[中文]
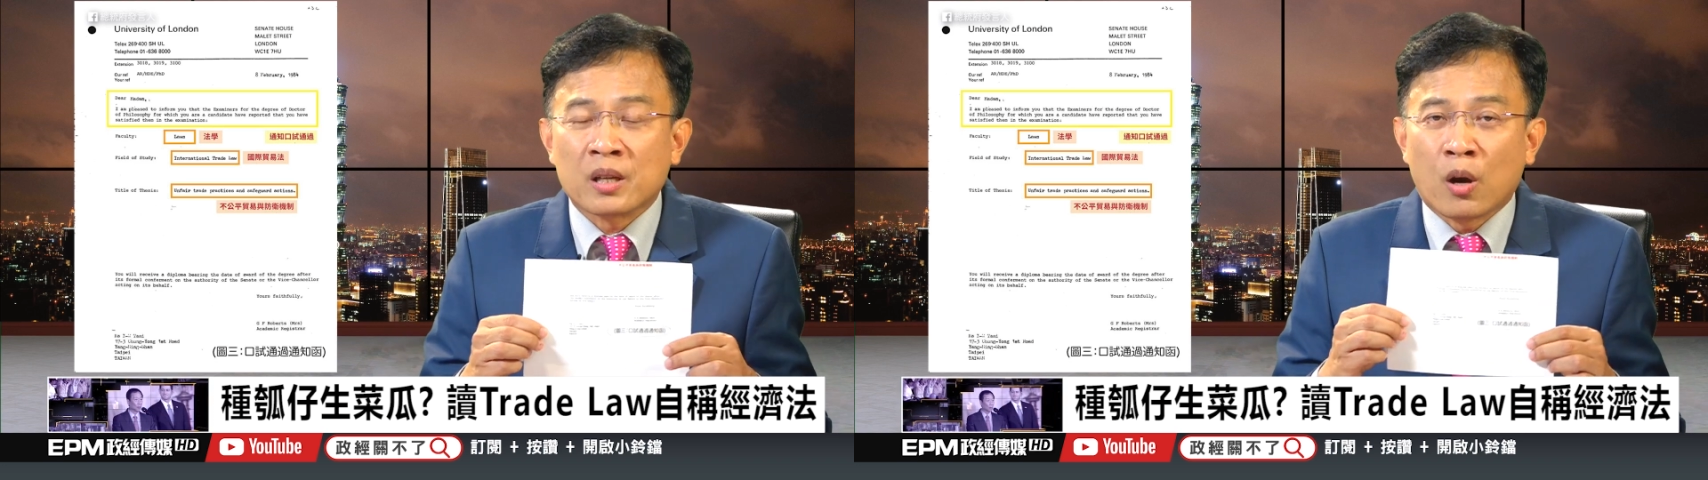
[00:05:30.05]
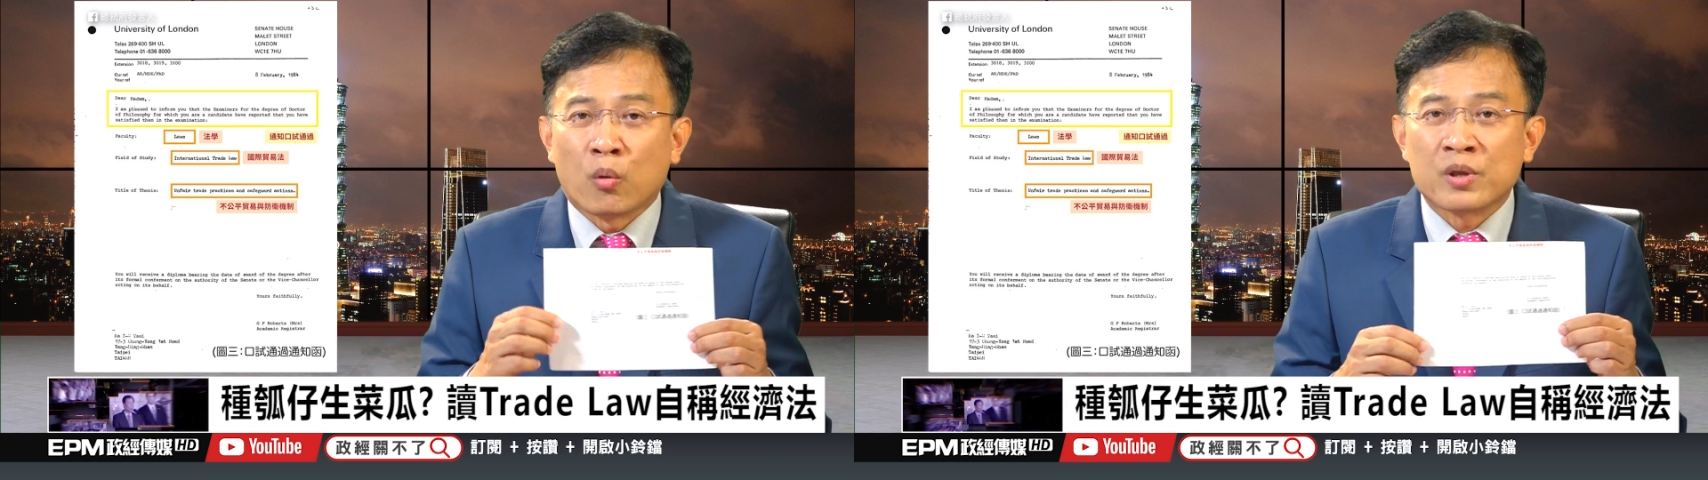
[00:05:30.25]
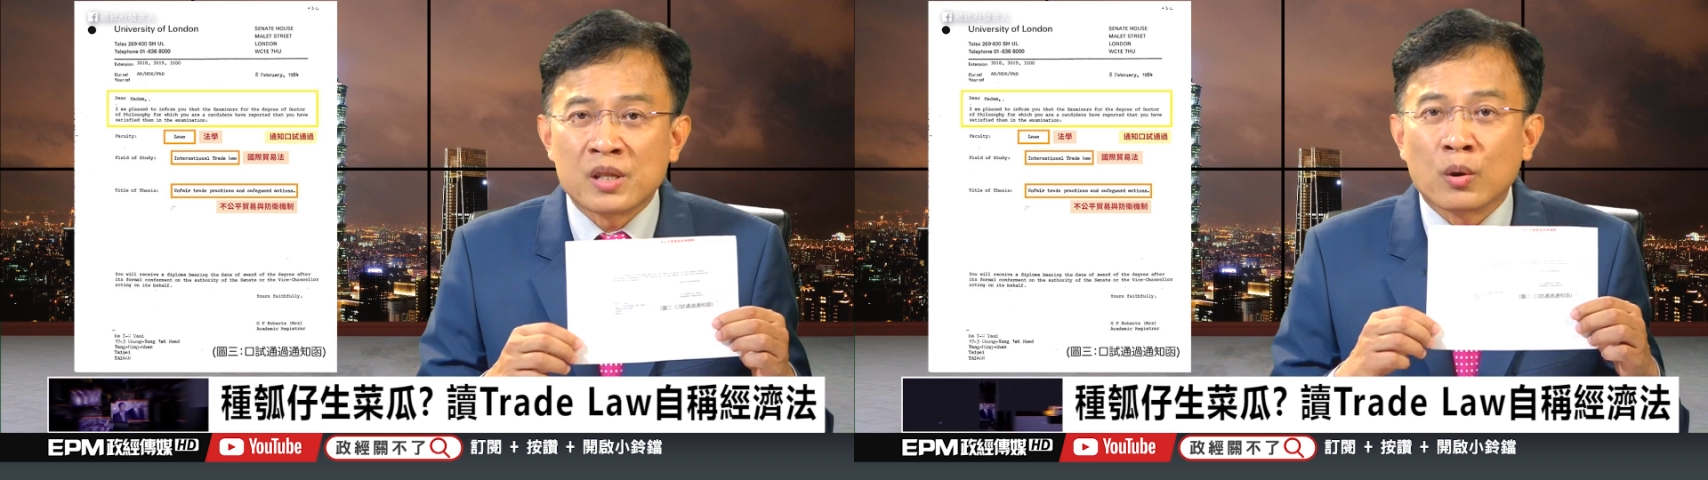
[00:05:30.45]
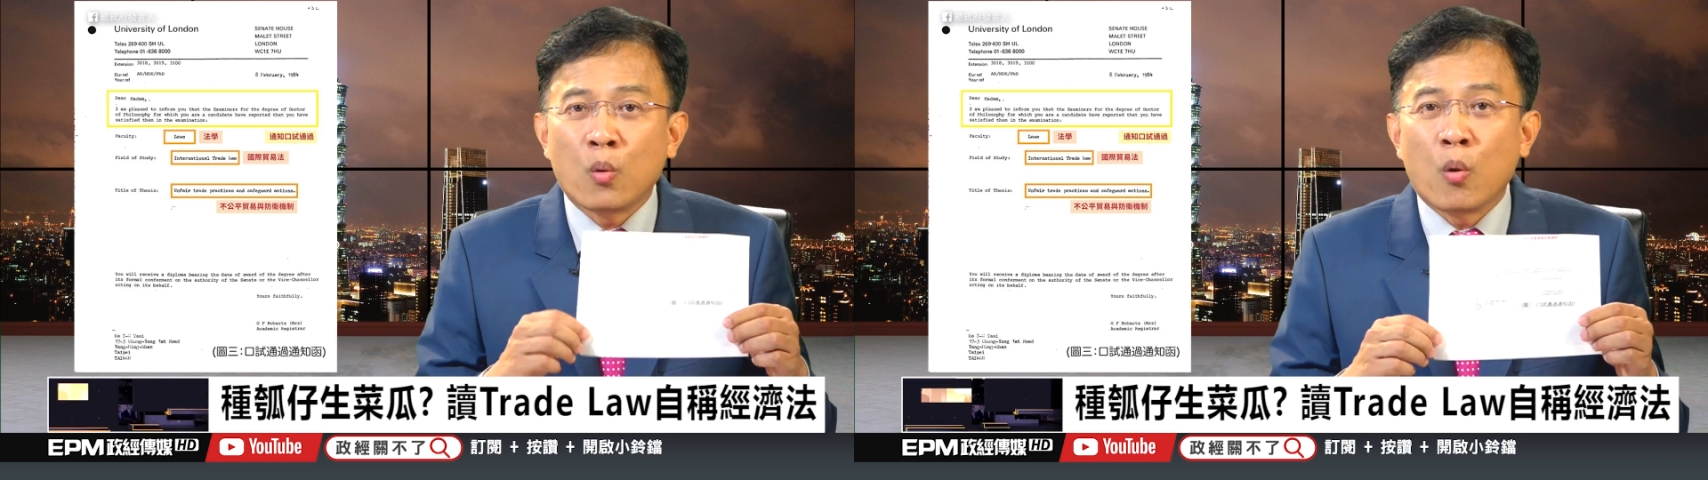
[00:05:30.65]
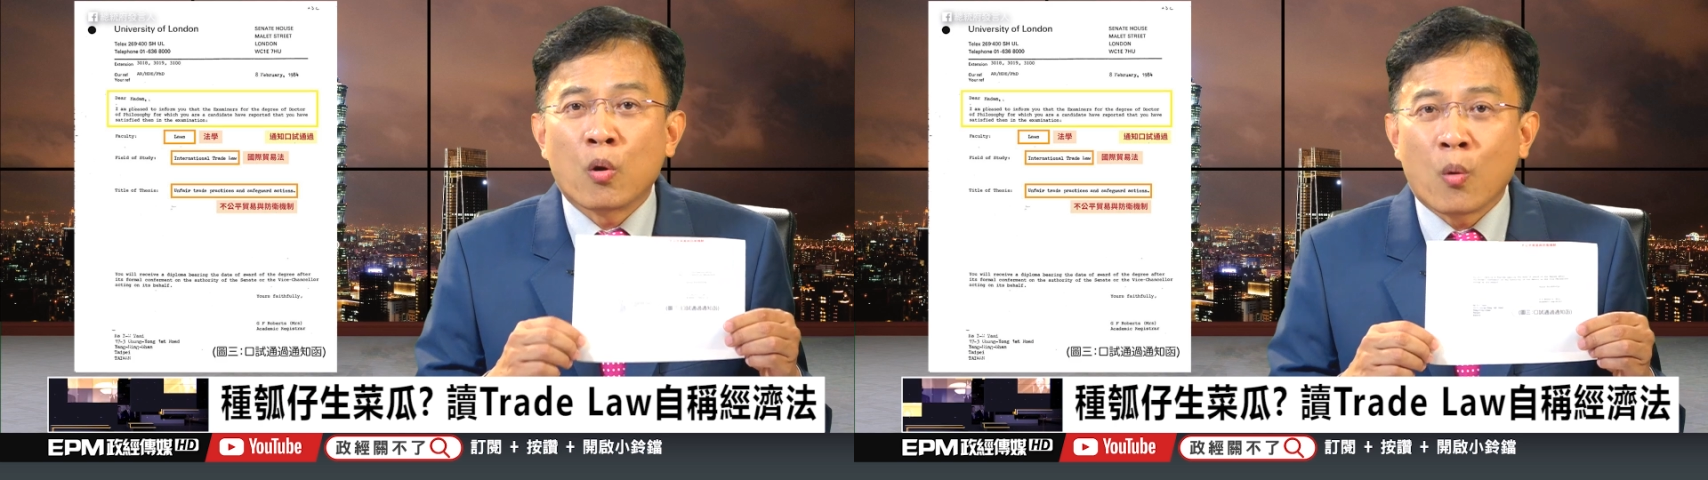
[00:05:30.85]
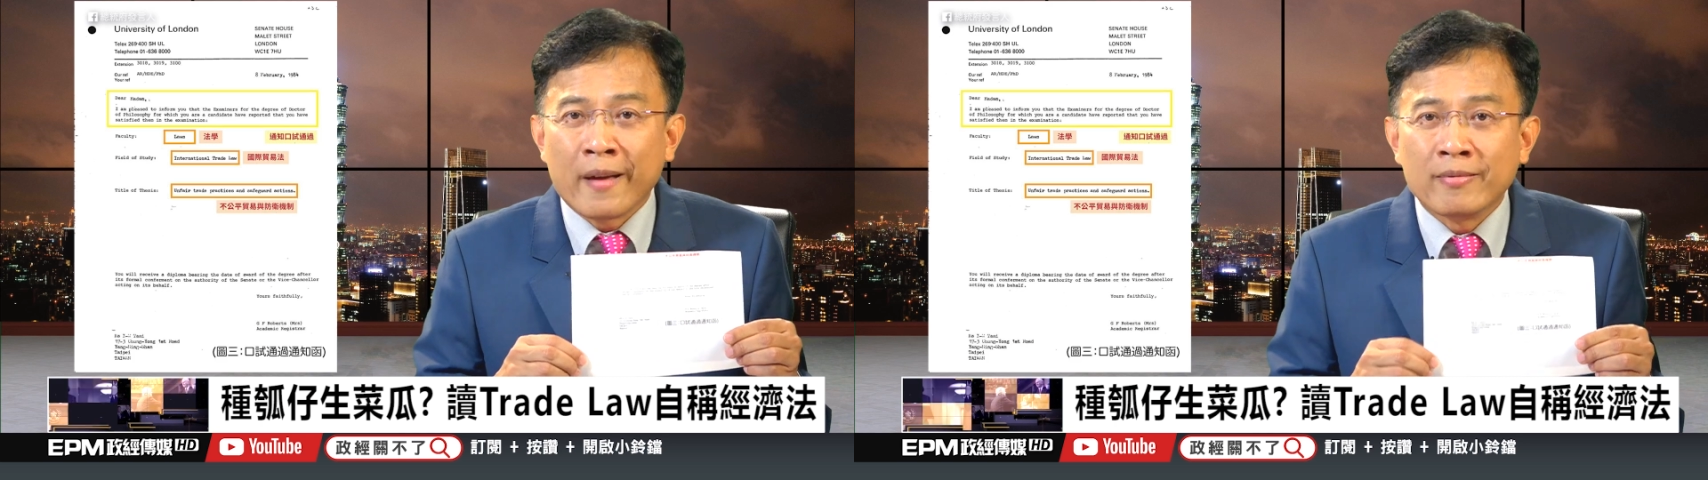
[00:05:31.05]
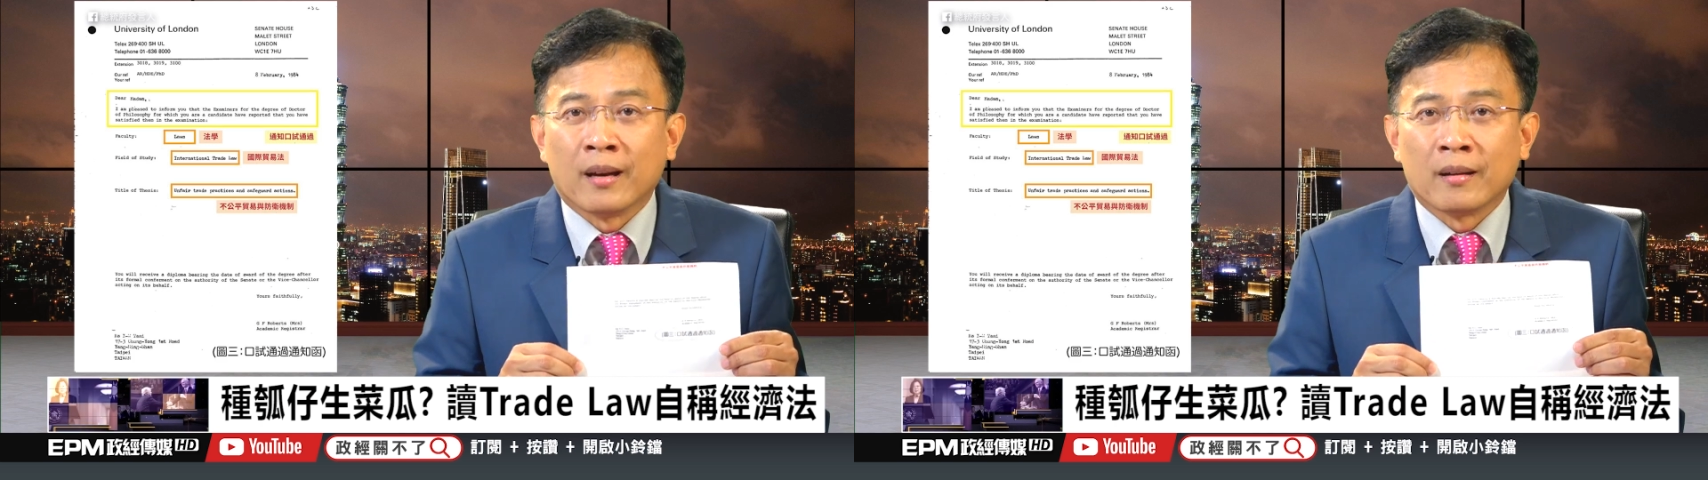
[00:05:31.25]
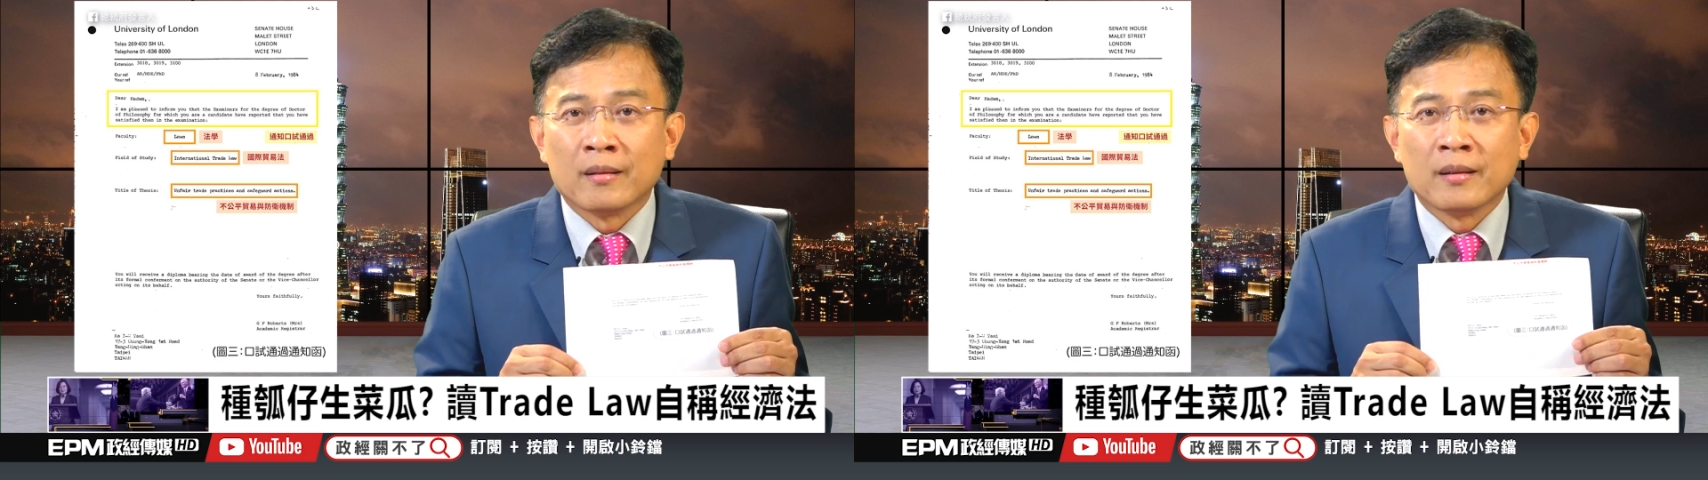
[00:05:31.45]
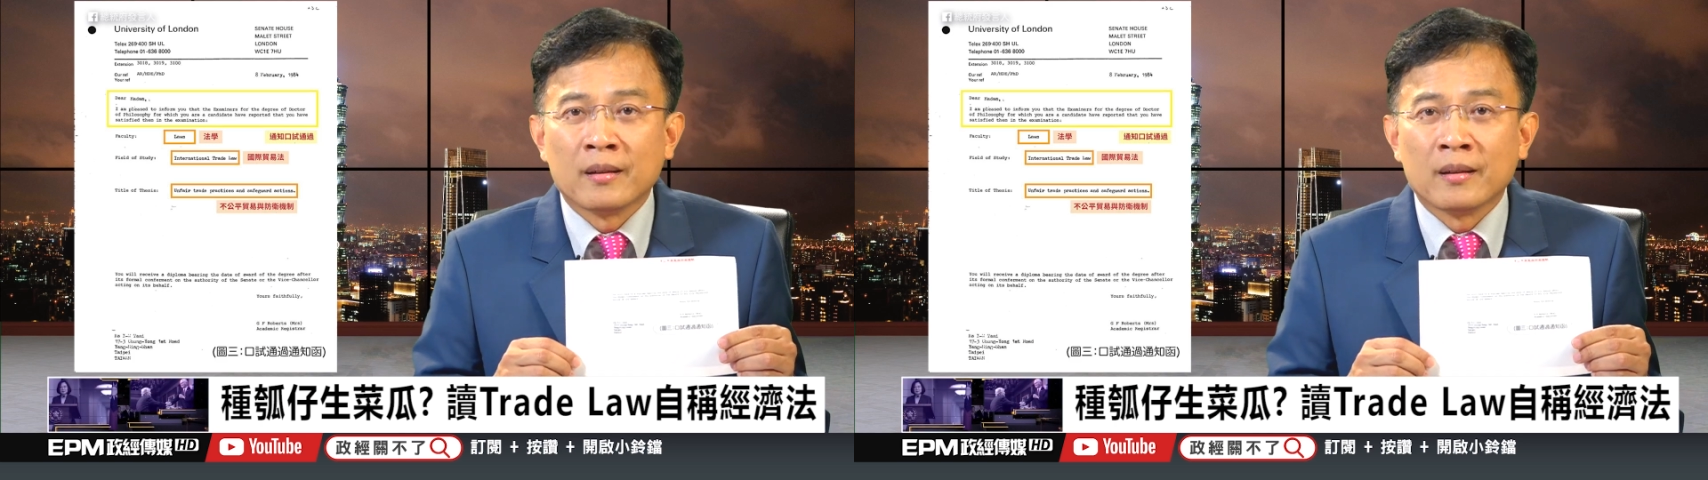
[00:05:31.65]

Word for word: 口试过关的。